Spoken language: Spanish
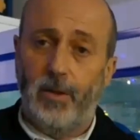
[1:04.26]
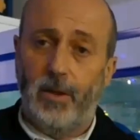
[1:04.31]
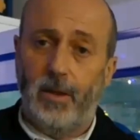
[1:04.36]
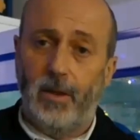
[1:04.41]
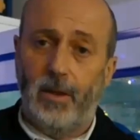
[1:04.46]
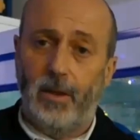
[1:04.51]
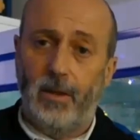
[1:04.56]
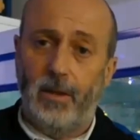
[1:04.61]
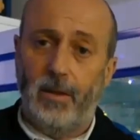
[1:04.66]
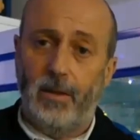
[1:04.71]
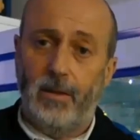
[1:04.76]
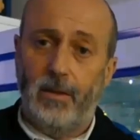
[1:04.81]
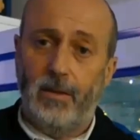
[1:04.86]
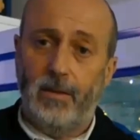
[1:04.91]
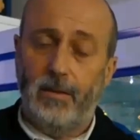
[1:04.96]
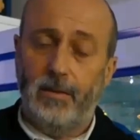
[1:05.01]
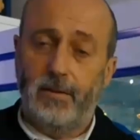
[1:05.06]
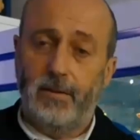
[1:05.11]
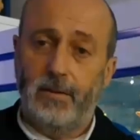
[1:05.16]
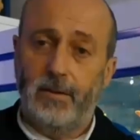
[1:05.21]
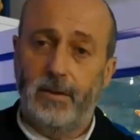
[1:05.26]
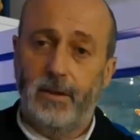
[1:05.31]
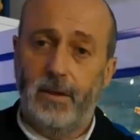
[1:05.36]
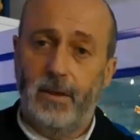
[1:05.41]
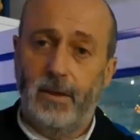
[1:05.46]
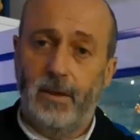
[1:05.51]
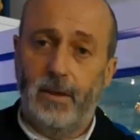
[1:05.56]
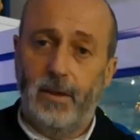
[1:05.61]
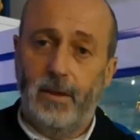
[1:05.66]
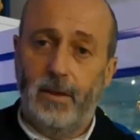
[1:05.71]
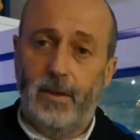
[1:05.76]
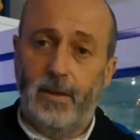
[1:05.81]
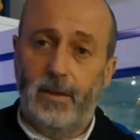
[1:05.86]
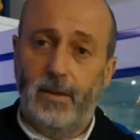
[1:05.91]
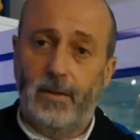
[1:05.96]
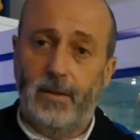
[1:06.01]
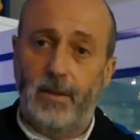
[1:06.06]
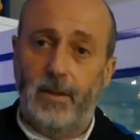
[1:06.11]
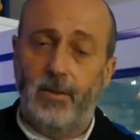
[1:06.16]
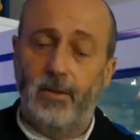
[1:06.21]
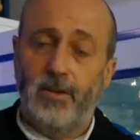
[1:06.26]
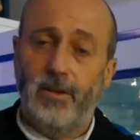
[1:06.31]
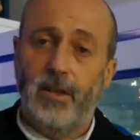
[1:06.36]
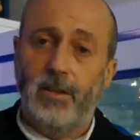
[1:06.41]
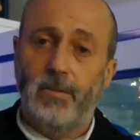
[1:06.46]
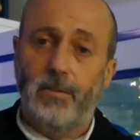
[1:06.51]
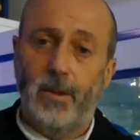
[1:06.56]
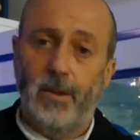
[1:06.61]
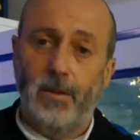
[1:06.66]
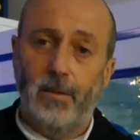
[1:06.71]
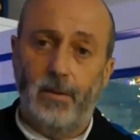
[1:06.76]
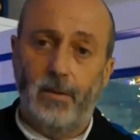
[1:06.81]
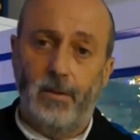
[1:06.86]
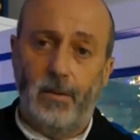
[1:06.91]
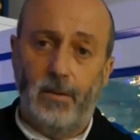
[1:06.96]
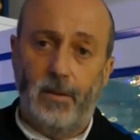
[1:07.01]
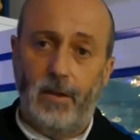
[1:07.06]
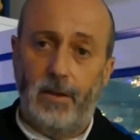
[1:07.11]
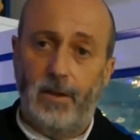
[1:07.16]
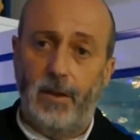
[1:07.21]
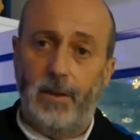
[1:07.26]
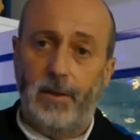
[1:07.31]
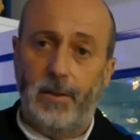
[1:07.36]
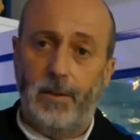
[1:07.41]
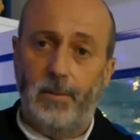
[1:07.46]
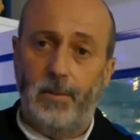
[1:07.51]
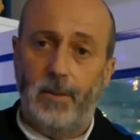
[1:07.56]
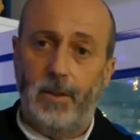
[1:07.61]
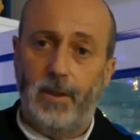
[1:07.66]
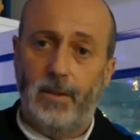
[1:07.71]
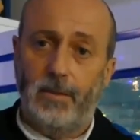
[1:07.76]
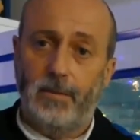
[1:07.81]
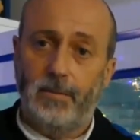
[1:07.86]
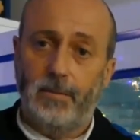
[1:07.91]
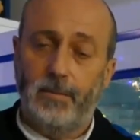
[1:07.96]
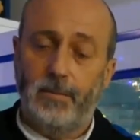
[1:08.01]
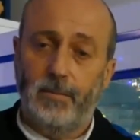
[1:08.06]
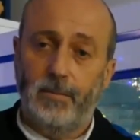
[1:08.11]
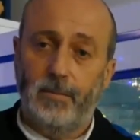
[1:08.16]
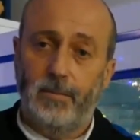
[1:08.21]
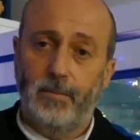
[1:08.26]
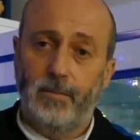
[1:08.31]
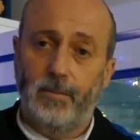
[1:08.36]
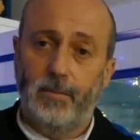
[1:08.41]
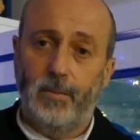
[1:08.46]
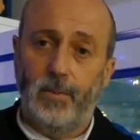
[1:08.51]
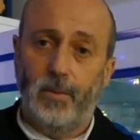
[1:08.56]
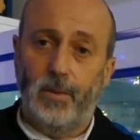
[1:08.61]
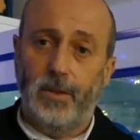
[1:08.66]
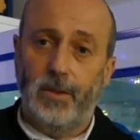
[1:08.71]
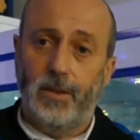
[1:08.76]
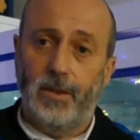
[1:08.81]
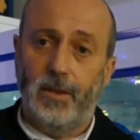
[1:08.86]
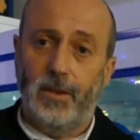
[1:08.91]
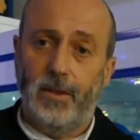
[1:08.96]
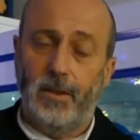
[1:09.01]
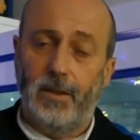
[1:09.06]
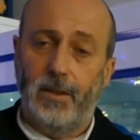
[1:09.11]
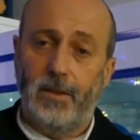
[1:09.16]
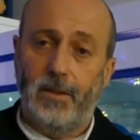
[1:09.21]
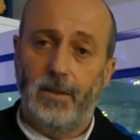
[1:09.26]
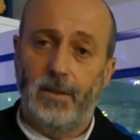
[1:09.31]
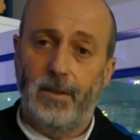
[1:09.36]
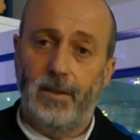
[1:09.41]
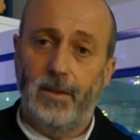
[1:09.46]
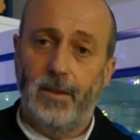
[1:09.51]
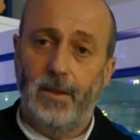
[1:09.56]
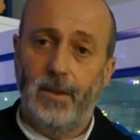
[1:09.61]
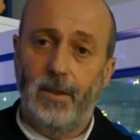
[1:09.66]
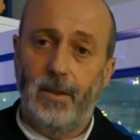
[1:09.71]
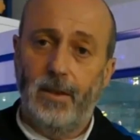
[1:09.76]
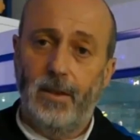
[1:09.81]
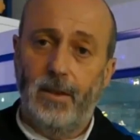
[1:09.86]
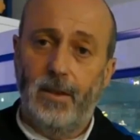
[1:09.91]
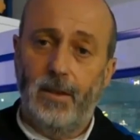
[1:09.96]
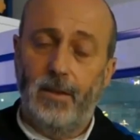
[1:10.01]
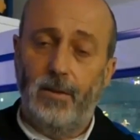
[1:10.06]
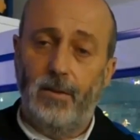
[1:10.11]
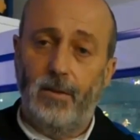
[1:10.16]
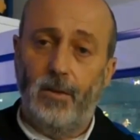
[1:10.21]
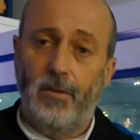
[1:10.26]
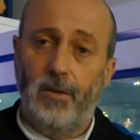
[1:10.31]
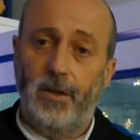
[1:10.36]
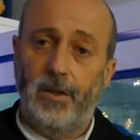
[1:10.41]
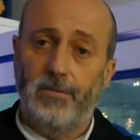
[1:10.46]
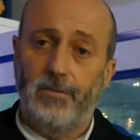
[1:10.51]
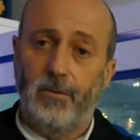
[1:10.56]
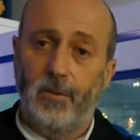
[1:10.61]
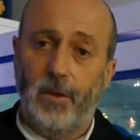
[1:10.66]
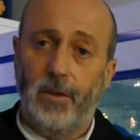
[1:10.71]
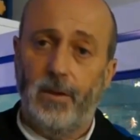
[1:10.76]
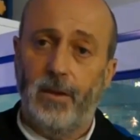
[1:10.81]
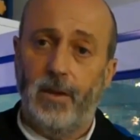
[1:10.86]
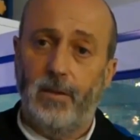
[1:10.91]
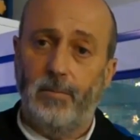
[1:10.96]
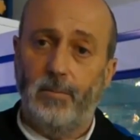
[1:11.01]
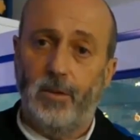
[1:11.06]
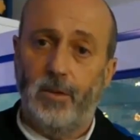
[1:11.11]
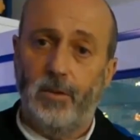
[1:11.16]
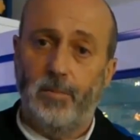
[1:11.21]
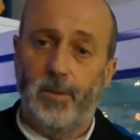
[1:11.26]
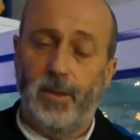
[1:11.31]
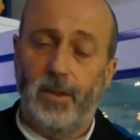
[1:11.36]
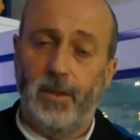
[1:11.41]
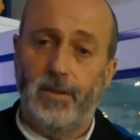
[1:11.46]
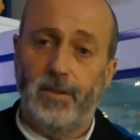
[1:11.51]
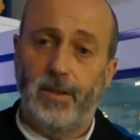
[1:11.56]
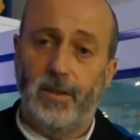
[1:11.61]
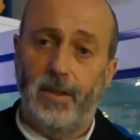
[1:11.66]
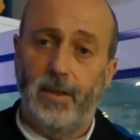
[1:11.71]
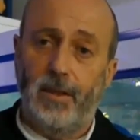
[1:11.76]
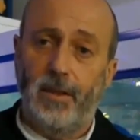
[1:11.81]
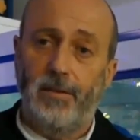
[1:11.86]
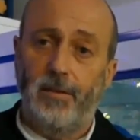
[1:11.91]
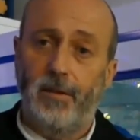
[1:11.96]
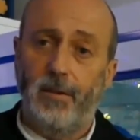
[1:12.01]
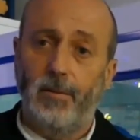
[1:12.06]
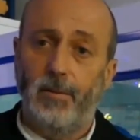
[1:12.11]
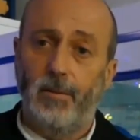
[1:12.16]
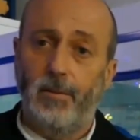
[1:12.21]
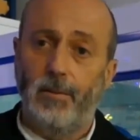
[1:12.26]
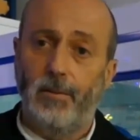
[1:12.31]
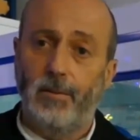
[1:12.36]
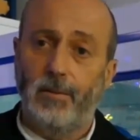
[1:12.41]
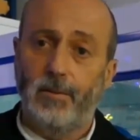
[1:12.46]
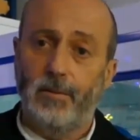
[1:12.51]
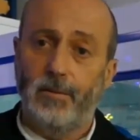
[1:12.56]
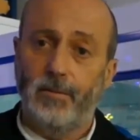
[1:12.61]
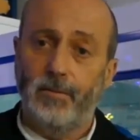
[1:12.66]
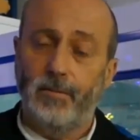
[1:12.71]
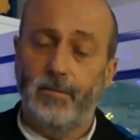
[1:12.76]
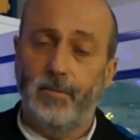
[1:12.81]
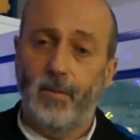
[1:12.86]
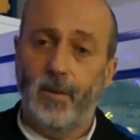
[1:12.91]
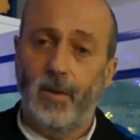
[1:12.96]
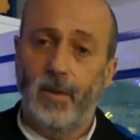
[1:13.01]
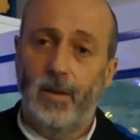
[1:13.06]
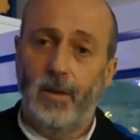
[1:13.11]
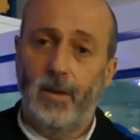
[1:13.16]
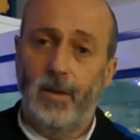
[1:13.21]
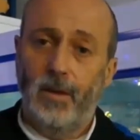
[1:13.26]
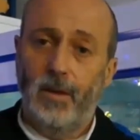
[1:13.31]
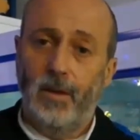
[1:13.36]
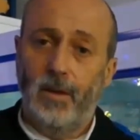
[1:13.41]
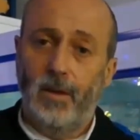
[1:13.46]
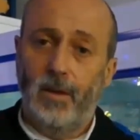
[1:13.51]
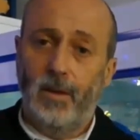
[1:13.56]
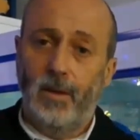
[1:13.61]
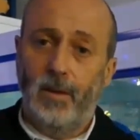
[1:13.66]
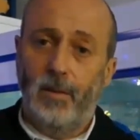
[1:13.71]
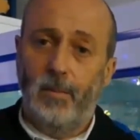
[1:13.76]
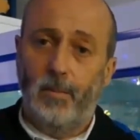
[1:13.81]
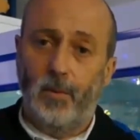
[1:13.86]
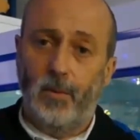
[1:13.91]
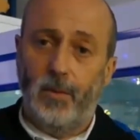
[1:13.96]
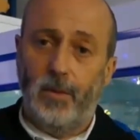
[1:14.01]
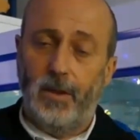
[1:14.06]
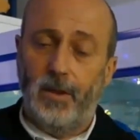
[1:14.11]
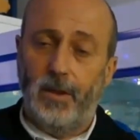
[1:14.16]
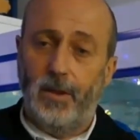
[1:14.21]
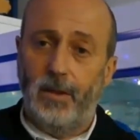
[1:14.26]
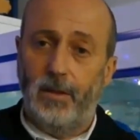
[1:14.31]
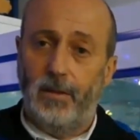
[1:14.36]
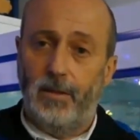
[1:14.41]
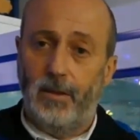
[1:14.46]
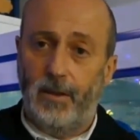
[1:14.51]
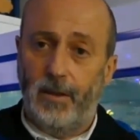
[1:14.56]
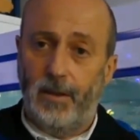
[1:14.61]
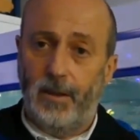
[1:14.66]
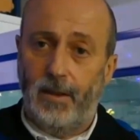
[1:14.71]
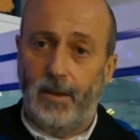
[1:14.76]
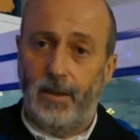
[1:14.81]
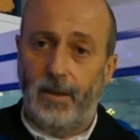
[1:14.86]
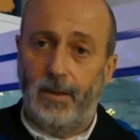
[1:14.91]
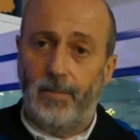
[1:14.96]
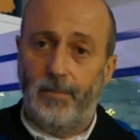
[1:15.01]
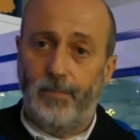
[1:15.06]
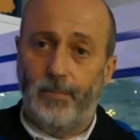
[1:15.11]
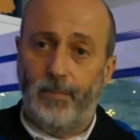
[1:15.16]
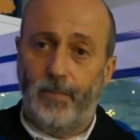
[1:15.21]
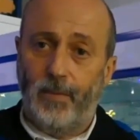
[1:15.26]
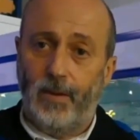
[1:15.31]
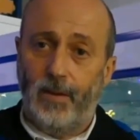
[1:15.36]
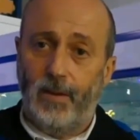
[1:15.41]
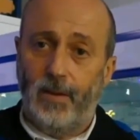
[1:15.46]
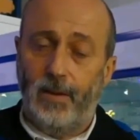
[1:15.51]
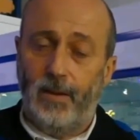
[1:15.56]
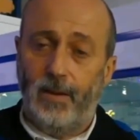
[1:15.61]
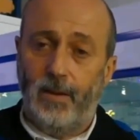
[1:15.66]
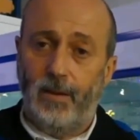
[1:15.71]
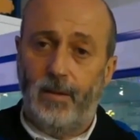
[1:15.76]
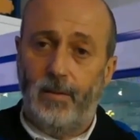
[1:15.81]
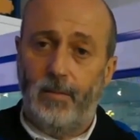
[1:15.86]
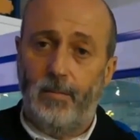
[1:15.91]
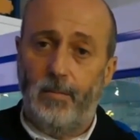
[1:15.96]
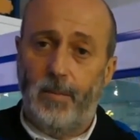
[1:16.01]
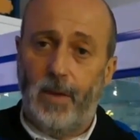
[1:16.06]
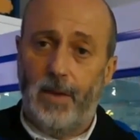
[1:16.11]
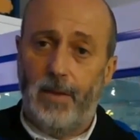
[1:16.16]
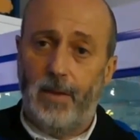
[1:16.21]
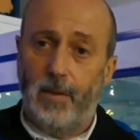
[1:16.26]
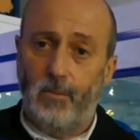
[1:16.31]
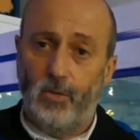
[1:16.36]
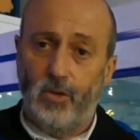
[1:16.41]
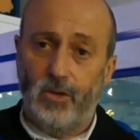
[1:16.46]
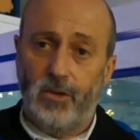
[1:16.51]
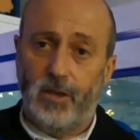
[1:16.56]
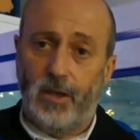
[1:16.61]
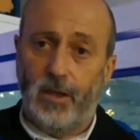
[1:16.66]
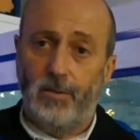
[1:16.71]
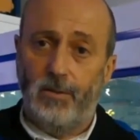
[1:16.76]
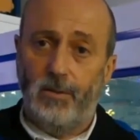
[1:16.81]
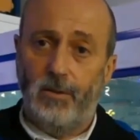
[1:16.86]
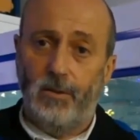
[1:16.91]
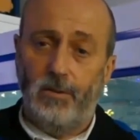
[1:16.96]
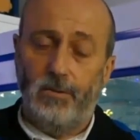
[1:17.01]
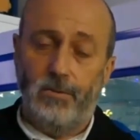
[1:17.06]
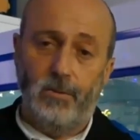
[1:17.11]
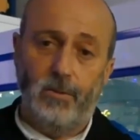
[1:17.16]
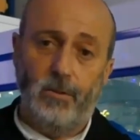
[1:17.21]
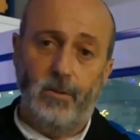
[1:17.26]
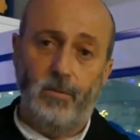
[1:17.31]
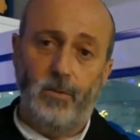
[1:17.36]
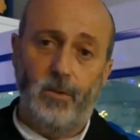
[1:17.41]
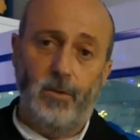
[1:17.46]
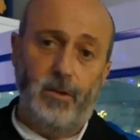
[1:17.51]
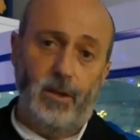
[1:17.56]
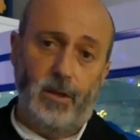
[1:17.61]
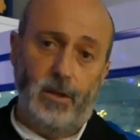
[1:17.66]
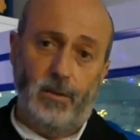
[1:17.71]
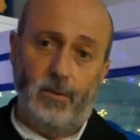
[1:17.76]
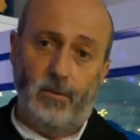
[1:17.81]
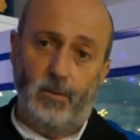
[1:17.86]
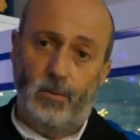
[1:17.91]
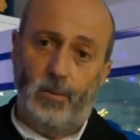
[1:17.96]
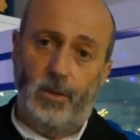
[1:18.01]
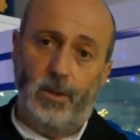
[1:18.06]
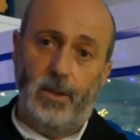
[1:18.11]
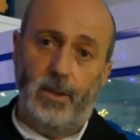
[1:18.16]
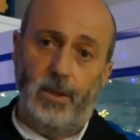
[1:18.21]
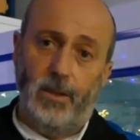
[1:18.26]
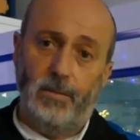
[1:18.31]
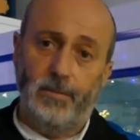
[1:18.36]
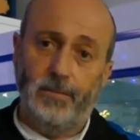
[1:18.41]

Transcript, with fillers: que si nos estás viendo desde allí arriba, pues eh, nos des fuerza pues para seguir haciéndolo. Porque créete que eh, me has demostrado en los últimos días de tu vida